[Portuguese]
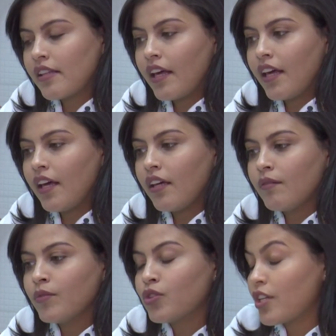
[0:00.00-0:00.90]

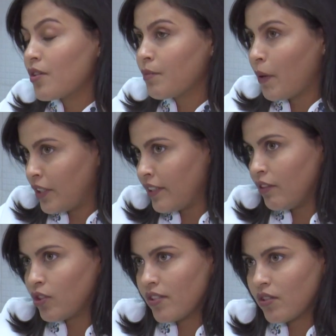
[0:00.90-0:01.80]
têm luxação, podem ter
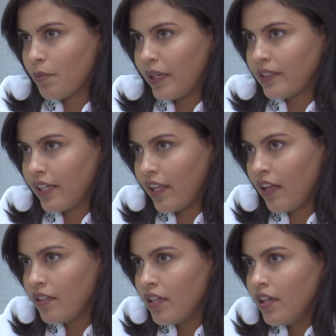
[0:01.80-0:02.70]
luxação de
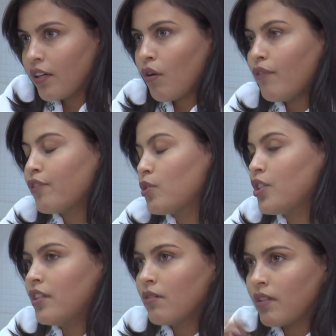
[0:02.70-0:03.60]
patela, com a
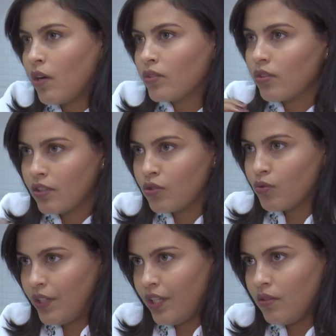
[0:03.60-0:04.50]
frouxidão na rótula do
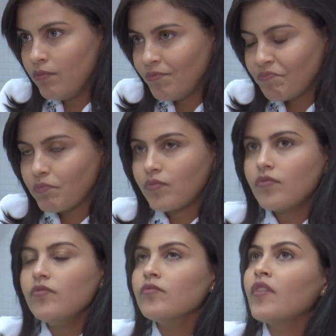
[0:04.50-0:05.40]
joelho.
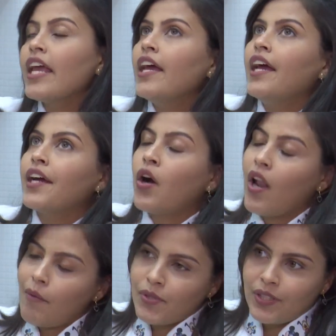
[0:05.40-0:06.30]

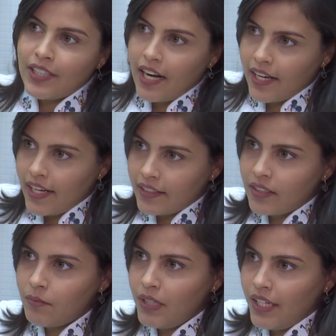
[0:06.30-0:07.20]
Colapso de traqueia
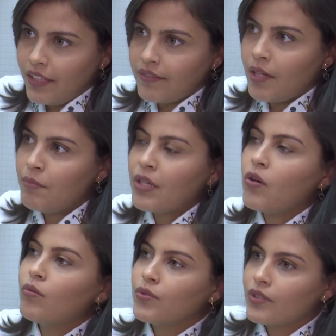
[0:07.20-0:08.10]
também, é bem
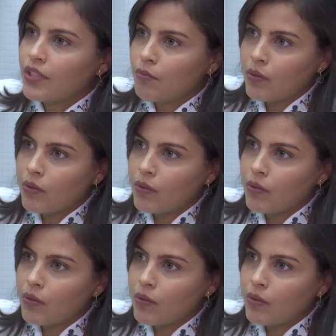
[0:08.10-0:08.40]
comum ter no